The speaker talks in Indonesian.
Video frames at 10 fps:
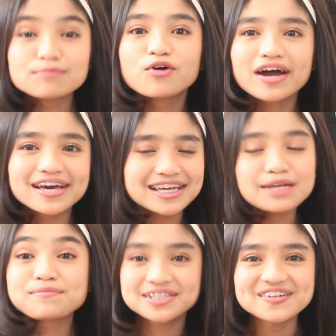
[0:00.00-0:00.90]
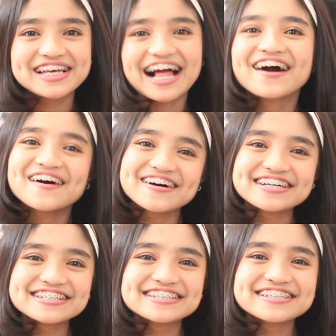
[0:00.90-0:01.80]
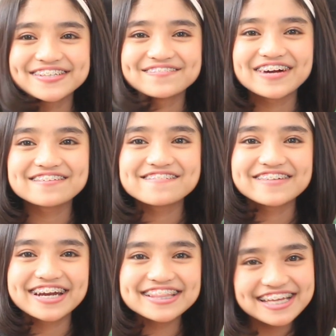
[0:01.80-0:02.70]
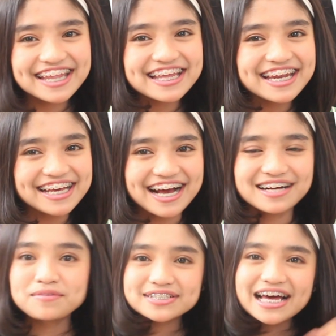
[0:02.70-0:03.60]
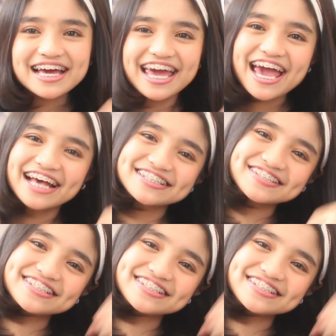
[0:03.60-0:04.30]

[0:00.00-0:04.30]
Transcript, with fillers: di bawah kayak gini pedesnya udah hilang kok Udah 5 menit dari tadi ya? Bisa, yes,